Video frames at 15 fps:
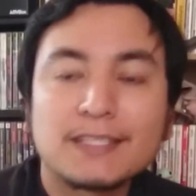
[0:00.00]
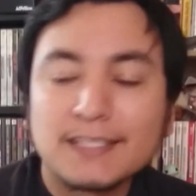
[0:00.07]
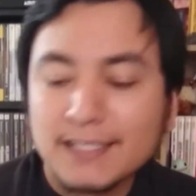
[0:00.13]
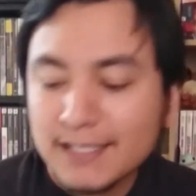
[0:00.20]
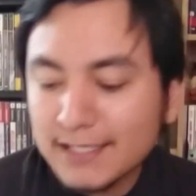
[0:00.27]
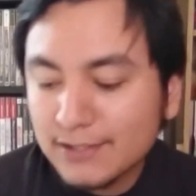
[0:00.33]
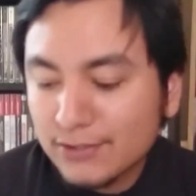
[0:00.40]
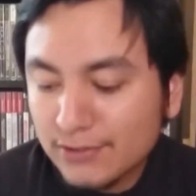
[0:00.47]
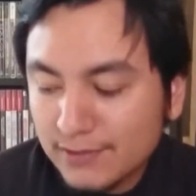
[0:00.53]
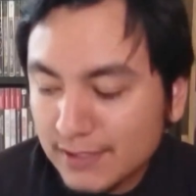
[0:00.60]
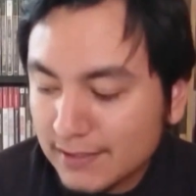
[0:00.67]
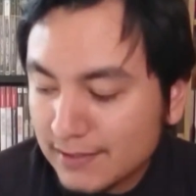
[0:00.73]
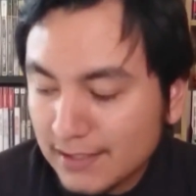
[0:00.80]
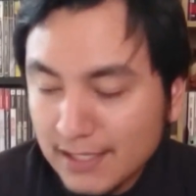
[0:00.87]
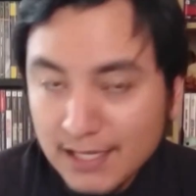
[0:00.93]
precisamente.
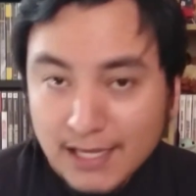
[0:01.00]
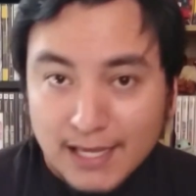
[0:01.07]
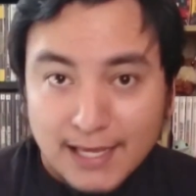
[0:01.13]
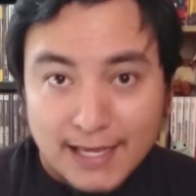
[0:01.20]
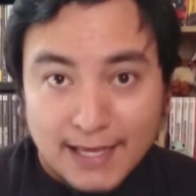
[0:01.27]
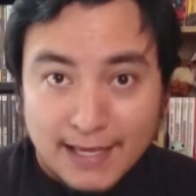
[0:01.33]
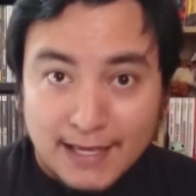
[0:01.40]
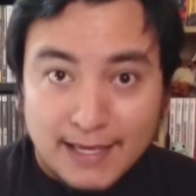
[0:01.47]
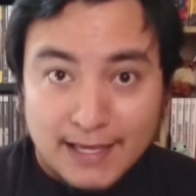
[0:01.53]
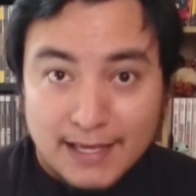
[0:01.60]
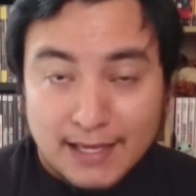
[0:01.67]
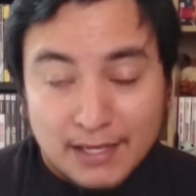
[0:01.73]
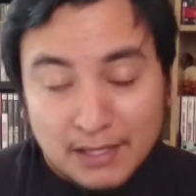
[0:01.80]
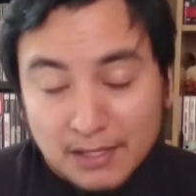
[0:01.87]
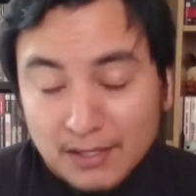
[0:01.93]
Entonces,
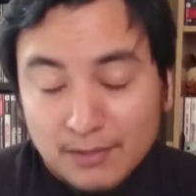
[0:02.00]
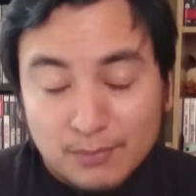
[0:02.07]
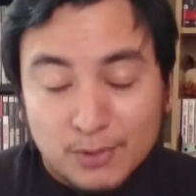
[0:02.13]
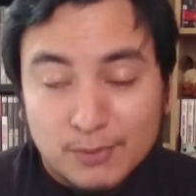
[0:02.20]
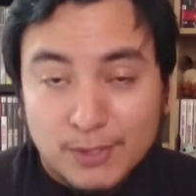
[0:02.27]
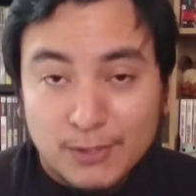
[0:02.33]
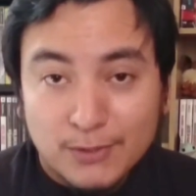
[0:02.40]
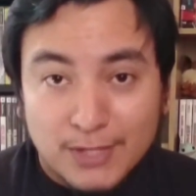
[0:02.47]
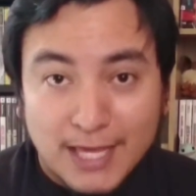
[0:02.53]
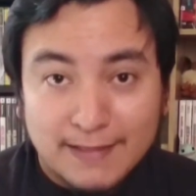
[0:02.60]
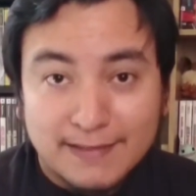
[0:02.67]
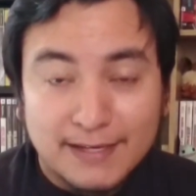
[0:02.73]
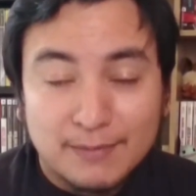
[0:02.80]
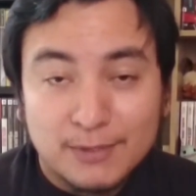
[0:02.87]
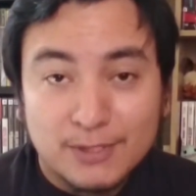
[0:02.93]
pues
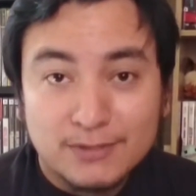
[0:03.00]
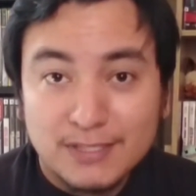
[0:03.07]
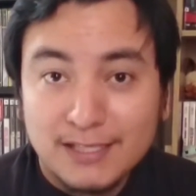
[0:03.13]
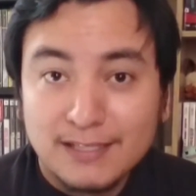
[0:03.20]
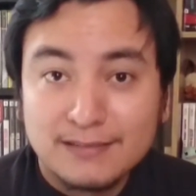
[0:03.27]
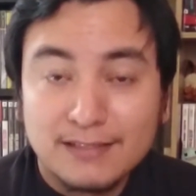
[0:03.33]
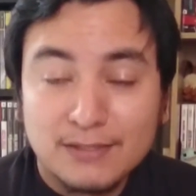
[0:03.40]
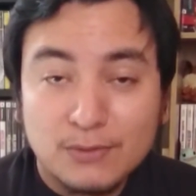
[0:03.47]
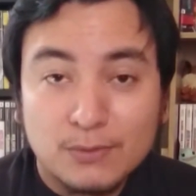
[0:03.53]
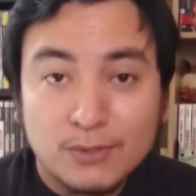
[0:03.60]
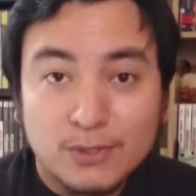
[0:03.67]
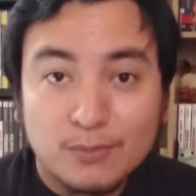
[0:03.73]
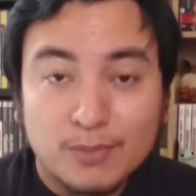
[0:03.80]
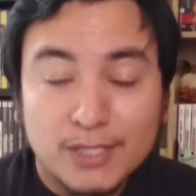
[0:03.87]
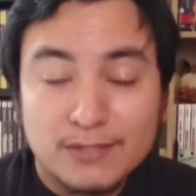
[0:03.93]
bueno, ya tenemos los celdas
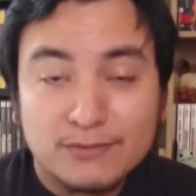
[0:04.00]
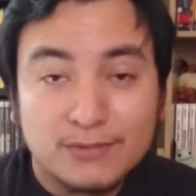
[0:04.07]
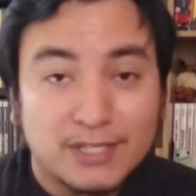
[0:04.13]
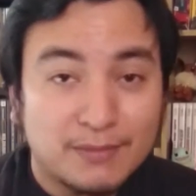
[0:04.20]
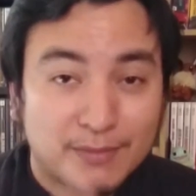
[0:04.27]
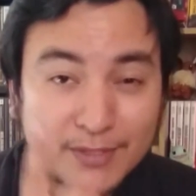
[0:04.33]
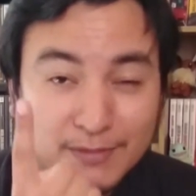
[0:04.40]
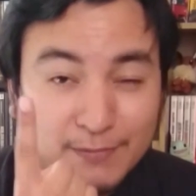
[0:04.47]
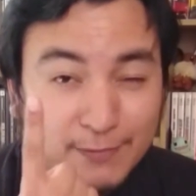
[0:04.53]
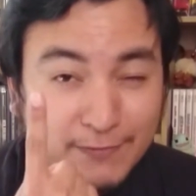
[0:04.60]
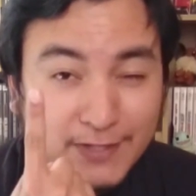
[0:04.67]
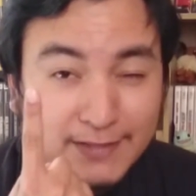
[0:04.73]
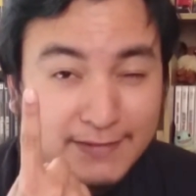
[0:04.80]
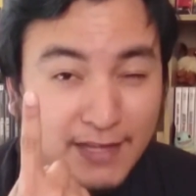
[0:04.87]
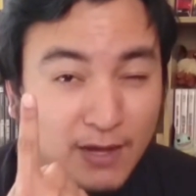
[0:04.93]
de cubo completos.
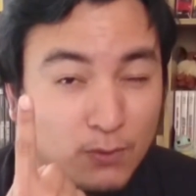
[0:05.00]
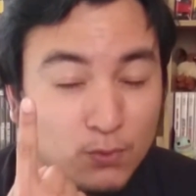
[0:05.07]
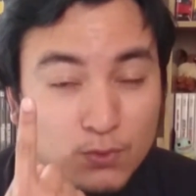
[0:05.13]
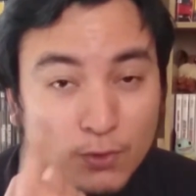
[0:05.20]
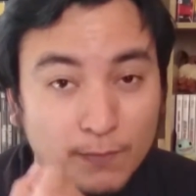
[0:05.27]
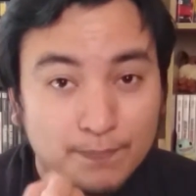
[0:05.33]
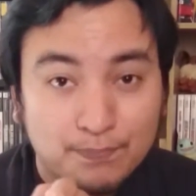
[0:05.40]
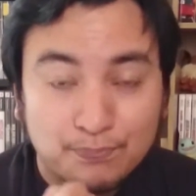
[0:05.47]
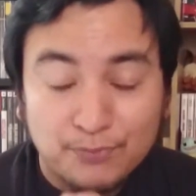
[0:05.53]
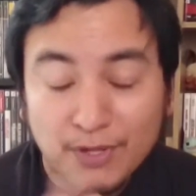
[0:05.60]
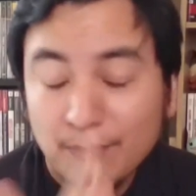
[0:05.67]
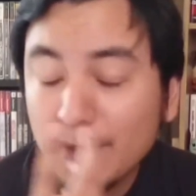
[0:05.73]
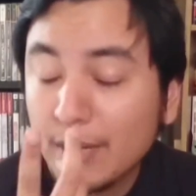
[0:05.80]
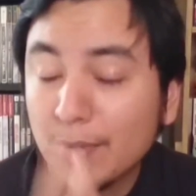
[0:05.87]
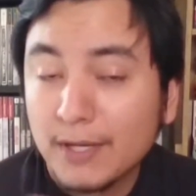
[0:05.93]
Únicamente me falta
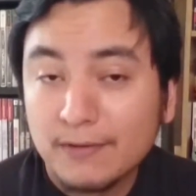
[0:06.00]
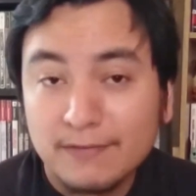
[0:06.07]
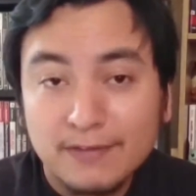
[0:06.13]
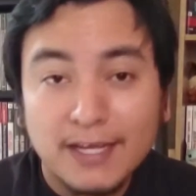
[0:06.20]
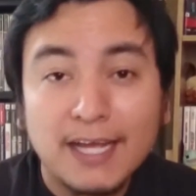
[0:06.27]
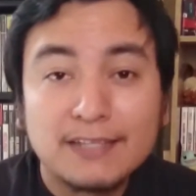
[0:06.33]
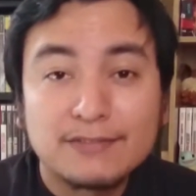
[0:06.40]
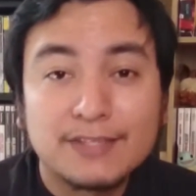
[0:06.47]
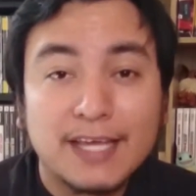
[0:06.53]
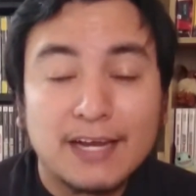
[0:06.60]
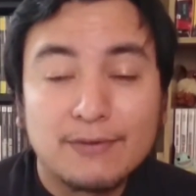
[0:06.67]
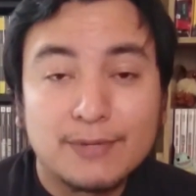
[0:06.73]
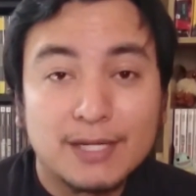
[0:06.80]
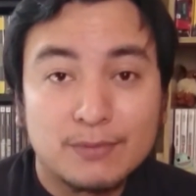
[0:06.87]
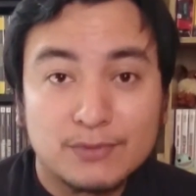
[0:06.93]
uno. Pero
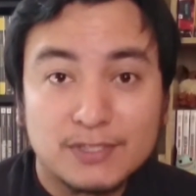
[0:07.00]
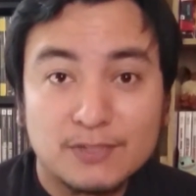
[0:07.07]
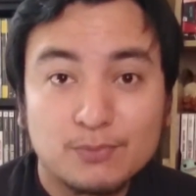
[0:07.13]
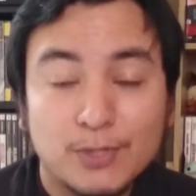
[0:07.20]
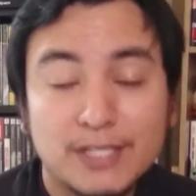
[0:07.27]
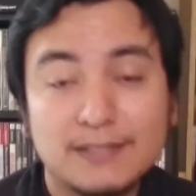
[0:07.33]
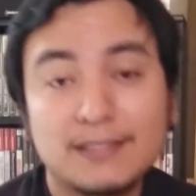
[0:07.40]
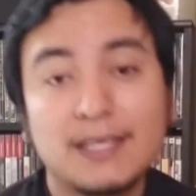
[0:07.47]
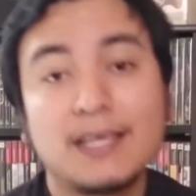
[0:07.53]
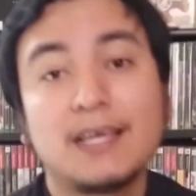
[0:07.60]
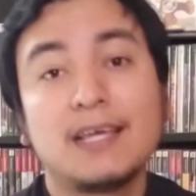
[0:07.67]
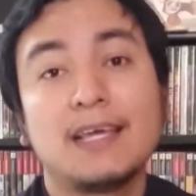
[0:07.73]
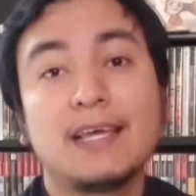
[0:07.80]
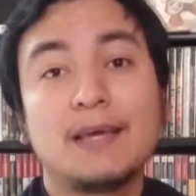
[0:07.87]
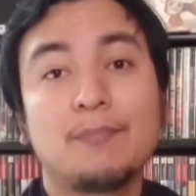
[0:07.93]
eso ya lo veremos
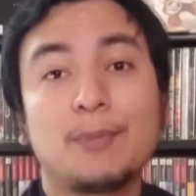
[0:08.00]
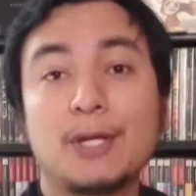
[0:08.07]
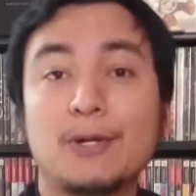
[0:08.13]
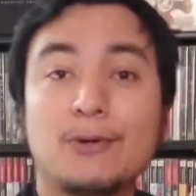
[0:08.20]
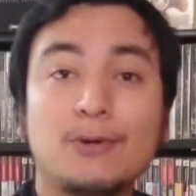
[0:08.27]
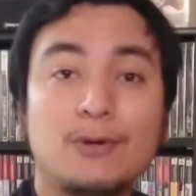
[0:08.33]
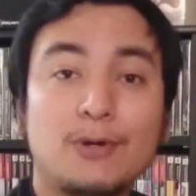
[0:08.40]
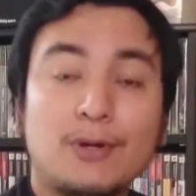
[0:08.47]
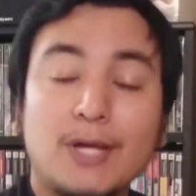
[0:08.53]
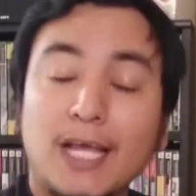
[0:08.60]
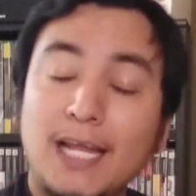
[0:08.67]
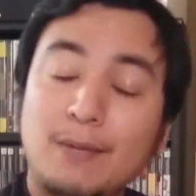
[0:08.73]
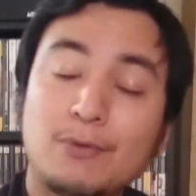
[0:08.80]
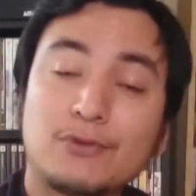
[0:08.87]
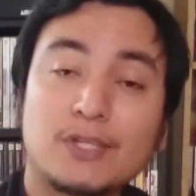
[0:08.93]
después.
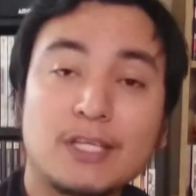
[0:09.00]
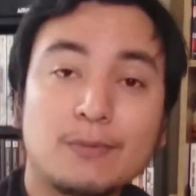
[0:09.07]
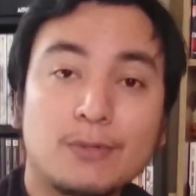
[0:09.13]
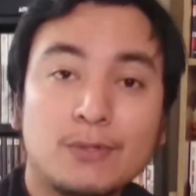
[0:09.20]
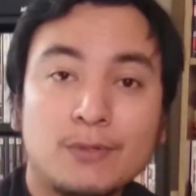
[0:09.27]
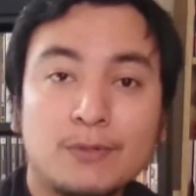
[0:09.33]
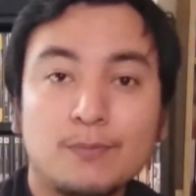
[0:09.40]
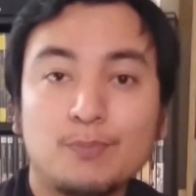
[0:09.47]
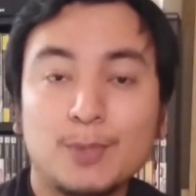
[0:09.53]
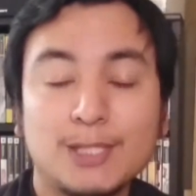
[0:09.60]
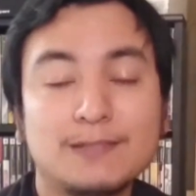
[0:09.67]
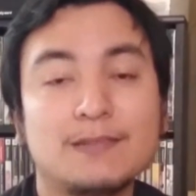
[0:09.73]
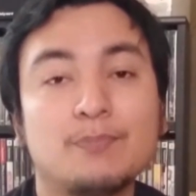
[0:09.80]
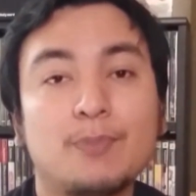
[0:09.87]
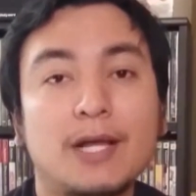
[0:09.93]
Pero el
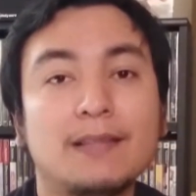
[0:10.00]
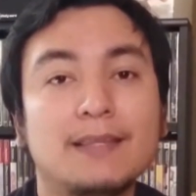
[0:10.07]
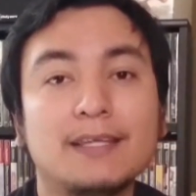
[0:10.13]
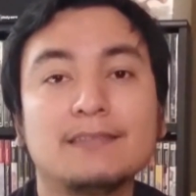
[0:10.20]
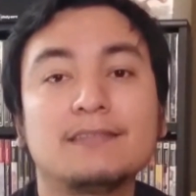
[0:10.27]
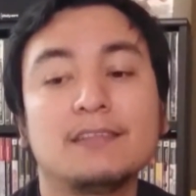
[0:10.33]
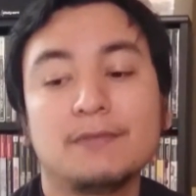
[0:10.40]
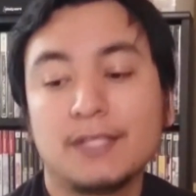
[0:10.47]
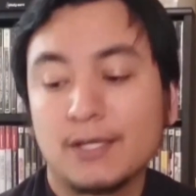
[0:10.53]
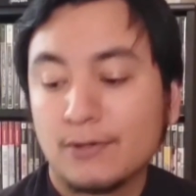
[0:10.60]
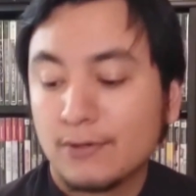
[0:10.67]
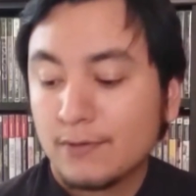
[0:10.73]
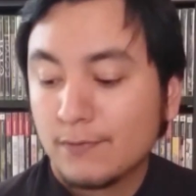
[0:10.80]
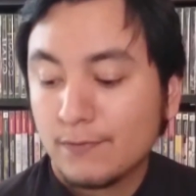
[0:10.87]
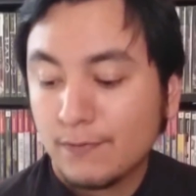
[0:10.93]
motivo principal de
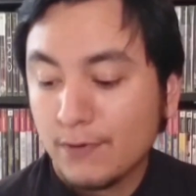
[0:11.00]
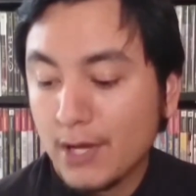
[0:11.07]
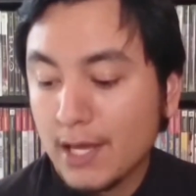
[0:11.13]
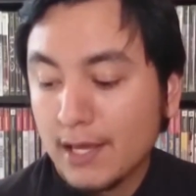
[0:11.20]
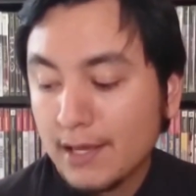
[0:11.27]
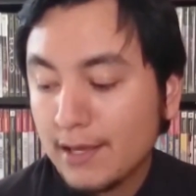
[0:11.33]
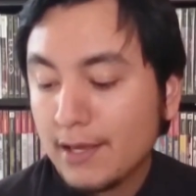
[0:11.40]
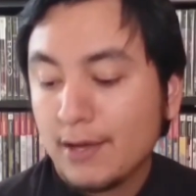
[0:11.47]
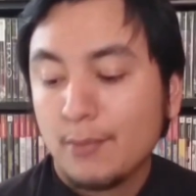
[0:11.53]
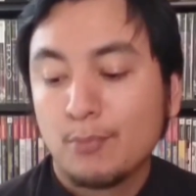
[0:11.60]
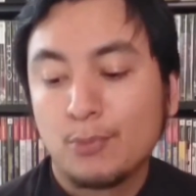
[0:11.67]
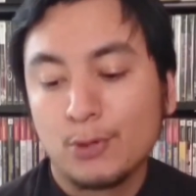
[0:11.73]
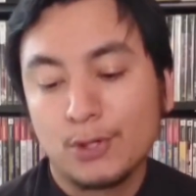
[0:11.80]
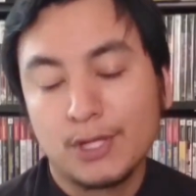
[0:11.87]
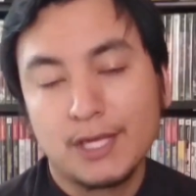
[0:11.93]
este video
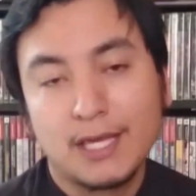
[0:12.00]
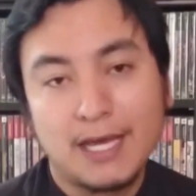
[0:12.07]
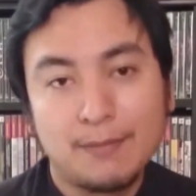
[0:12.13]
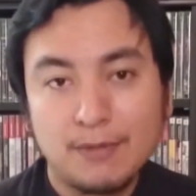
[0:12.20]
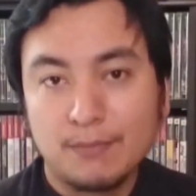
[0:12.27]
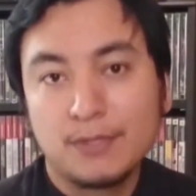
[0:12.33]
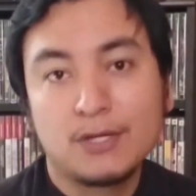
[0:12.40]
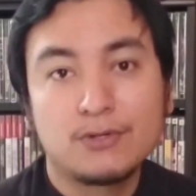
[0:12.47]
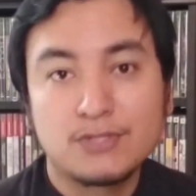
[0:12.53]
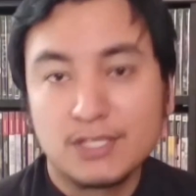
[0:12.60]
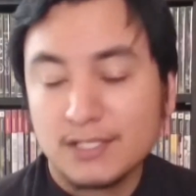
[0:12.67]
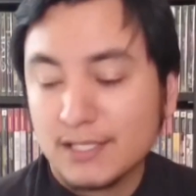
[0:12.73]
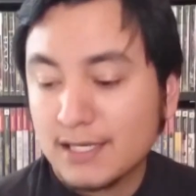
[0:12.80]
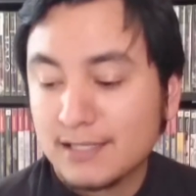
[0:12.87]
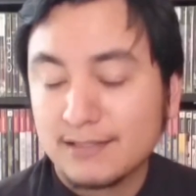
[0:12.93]
fue porque a mi
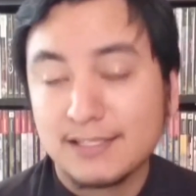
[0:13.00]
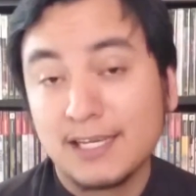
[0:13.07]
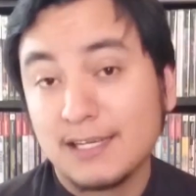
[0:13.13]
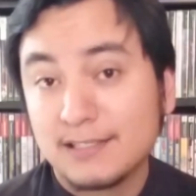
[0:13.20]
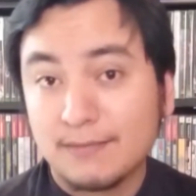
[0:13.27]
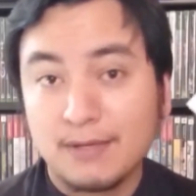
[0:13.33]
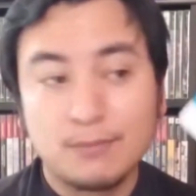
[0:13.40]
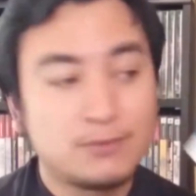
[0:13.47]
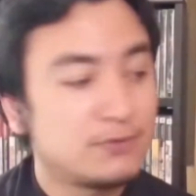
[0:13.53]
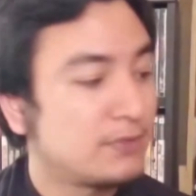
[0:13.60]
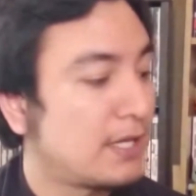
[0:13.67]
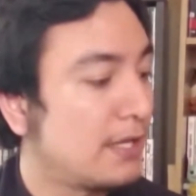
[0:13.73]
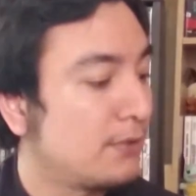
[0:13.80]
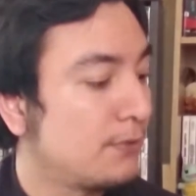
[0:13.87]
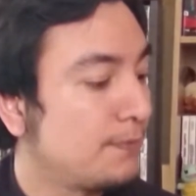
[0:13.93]
amigo Chacharas ya les
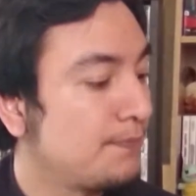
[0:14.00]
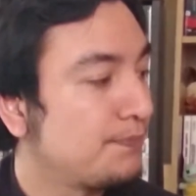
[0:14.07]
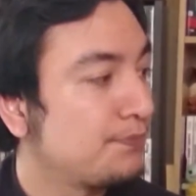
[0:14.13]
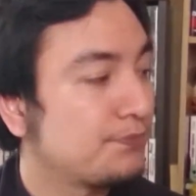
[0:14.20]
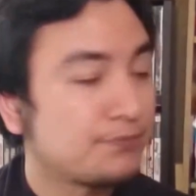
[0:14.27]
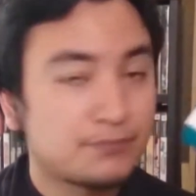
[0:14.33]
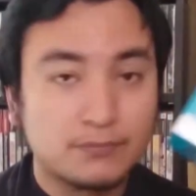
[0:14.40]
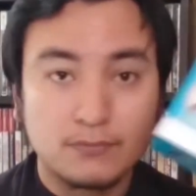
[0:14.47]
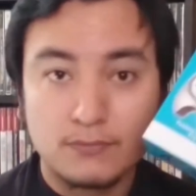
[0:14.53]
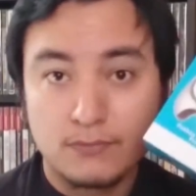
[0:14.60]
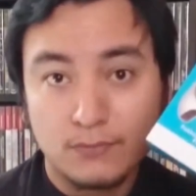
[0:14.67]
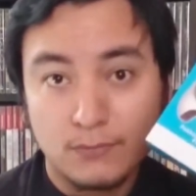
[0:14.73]
había mostrado